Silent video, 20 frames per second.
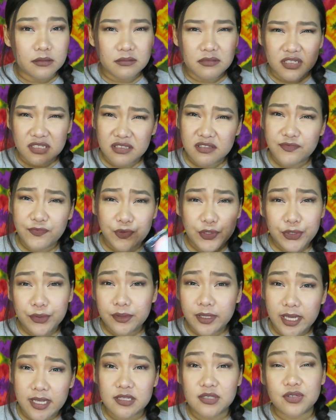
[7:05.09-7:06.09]
just for
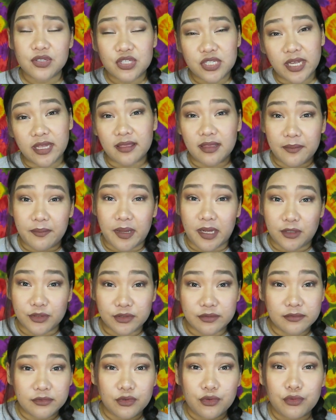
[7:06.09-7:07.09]
you guys to check them out
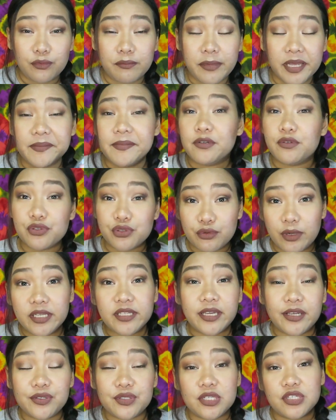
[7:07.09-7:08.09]
kung may
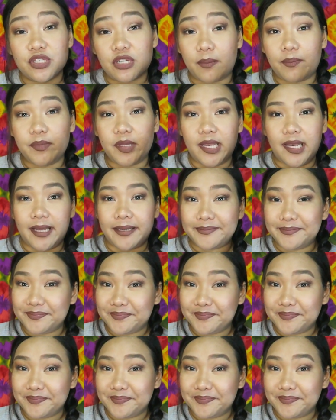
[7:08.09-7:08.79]
magustuhan kayo sa shop nila.